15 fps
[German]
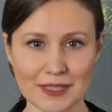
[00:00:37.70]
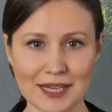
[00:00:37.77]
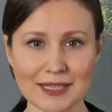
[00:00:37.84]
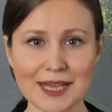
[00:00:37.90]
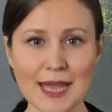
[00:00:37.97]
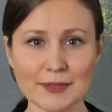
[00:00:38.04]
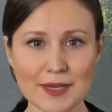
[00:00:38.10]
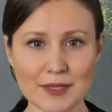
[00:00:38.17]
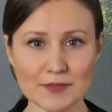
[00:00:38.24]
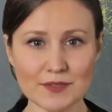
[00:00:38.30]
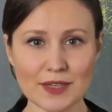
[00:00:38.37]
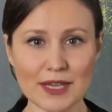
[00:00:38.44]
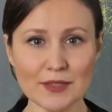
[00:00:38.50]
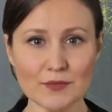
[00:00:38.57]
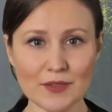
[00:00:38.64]
Deshalb
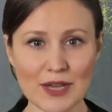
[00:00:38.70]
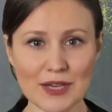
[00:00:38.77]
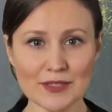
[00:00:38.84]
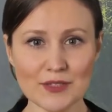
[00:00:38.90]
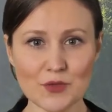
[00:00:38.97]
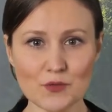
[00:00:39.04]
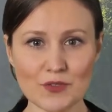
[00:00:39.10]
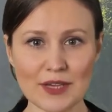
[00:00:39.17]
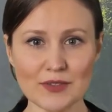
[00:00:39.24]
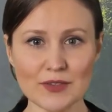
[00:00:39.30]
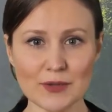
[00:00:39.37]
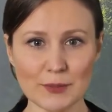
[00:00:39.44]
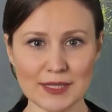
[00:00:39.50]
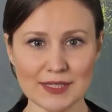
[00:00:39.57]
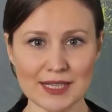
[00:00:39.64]
empfehlen wir, so viele
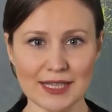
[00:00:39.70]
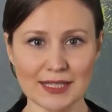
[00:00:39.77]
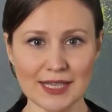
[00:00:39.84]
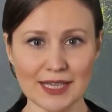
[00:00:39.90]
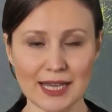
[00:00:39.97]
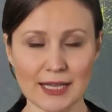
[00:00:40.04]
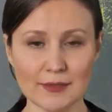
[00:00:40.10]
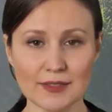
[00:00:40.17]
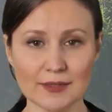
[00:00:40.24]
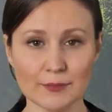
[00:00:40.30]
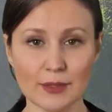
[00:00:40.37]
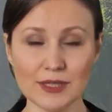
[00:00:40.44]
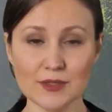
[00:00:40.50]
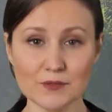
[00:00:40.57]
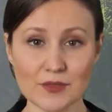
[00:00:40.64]
fermentierte
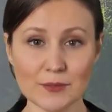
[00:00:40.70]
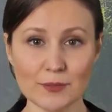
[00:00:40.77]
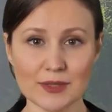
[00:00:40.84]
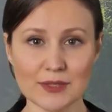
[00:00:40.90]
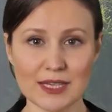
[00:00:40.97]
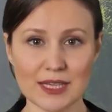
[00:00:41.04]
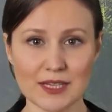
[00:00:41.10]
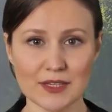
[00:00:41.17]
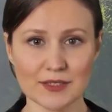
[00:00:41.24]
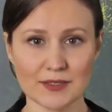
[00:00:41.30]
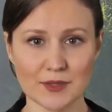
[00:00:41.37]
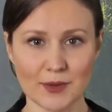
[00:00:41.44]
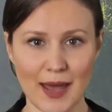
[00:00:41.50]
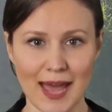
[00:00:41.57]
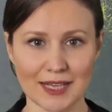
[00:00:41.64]
Lebensmittel wie möglich
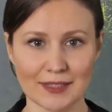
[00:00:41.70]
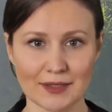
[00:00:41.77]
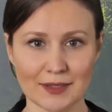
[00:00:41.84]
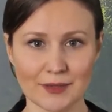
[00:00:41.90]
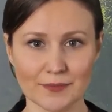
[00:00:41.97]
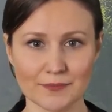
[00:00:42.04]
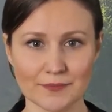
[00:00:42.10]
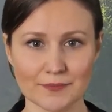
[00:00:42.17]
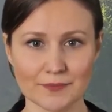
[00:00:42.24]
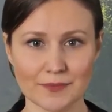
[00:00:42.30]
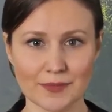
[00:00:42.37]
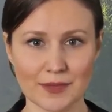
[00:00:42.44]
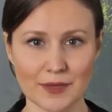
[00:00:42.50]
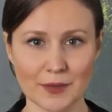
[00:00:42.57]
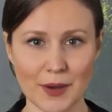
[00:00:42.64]
zu essen.
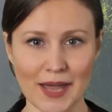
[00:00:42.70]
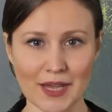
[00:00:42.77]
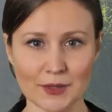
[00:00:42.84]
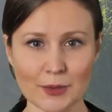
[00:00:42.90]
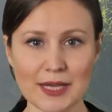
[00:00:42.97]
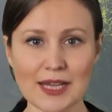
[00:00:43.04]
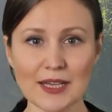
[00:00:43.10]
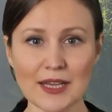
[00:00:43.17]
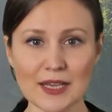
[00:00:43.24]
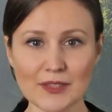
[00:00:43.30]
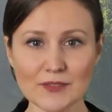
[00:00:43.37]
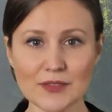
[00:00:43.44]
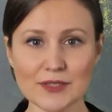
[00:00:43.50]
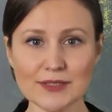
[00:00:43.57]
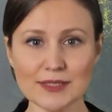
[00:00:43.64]
Beispiele
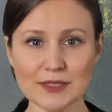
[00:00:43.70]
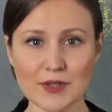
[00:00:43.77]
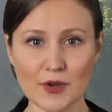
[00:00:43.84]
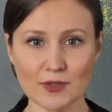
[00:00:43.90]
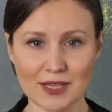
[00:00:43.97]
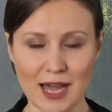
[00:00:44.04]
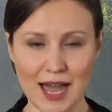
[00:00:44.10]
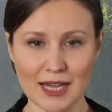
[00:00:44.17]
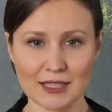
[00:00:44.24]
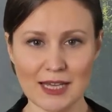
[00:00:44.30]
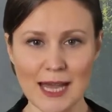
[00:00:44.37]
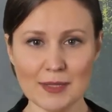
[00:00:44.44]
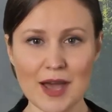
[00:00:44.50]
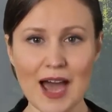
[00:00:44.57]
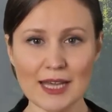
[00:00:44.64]
hierfür sind unter
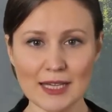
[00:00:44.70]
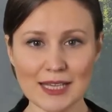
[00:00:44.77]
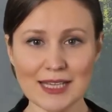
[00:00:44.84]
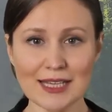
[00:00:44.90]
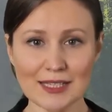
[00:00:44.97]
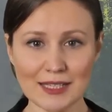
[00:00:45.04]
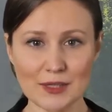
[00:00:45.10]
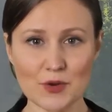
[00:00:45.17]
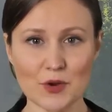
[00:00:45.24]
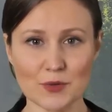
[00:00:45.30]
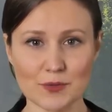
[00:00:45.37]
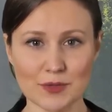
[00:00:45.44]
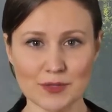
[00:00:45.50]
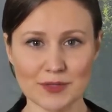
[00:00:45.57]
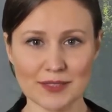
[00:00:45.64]
anderem eingelegte
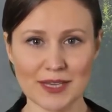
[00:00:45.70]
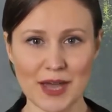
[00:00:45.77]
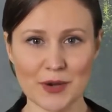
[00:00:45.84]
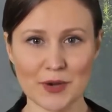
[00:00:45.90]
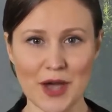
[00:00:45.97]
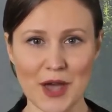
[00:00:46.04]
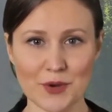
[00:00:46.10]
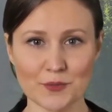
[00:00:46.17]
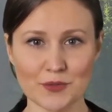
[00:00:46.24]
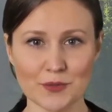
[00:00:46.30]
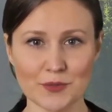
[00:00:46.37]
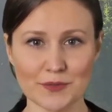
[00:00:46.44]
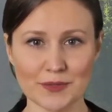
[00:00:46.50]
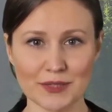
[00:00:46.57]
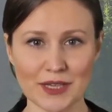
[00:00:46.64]
Gurken, Sauerkraut,
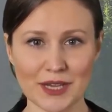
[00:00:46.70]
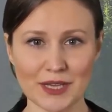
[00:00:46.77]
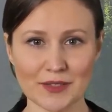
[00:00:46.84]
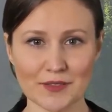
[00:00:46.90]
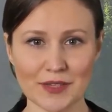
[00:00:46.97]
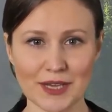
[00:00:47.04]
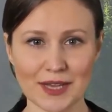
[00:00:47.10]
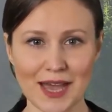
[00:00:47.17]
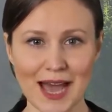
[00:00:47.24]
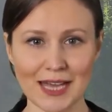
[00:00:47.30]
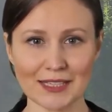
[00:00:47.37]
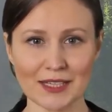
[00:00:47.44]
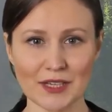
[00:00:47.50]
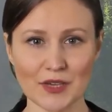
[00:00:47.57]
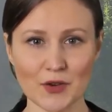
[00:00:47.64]
Kefir,
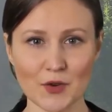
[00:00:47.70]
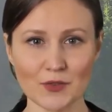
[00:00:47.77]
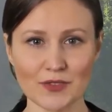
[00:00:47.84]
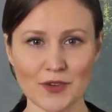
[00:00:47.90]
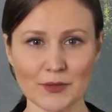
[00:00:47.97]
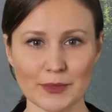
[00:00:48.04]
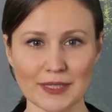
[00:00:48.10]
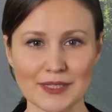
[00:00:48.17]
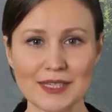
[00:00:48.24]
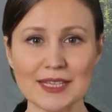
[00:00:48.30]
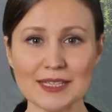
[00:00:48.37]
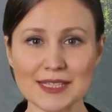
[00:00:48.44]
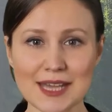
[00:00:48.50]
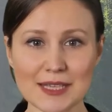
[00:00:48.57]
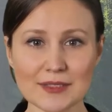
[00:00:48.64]
Essig und
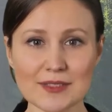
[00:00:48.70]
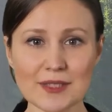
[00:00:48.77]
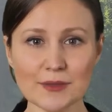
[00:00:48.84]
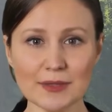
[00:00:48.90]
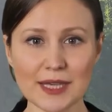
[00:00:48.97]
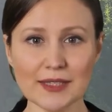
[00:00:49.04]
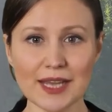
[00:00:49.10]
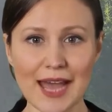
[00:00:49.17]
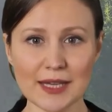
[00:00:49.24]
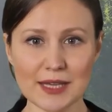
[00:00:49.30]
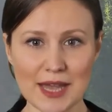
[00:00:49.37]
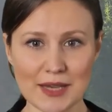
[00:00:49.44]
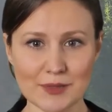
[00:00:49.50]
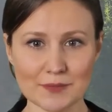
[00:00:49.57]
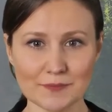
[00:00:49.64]
fermentierte
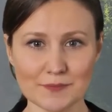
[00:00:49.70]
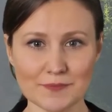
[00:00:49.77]
Enzymgetränke.